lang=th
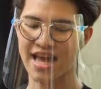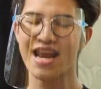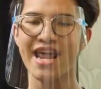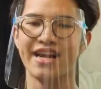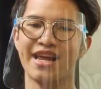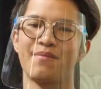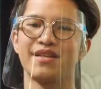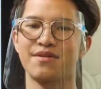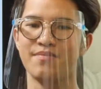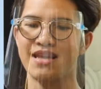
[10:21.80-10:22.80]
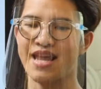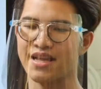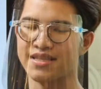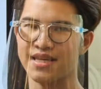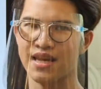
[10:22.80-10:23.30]
นี้เหล็กเนี่ยมันจะมีเหล็ก
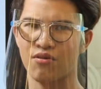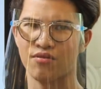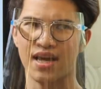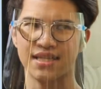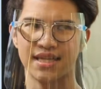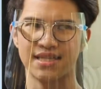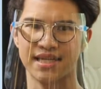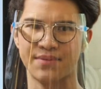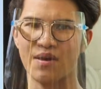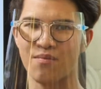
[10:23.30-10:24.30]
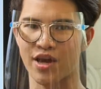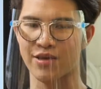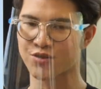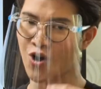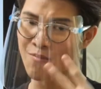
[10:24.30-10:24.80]
ที่เราน่าจะเจอบ่อยๆอ
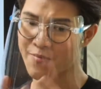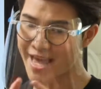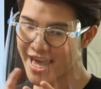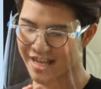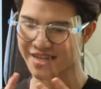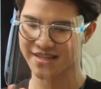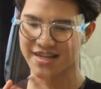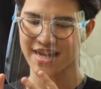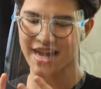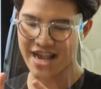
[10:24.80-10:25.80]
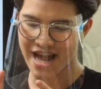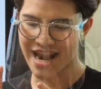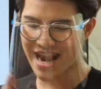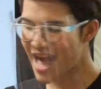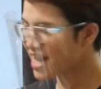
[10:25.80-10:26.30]
ยู่ 2 ประเภท อันแรก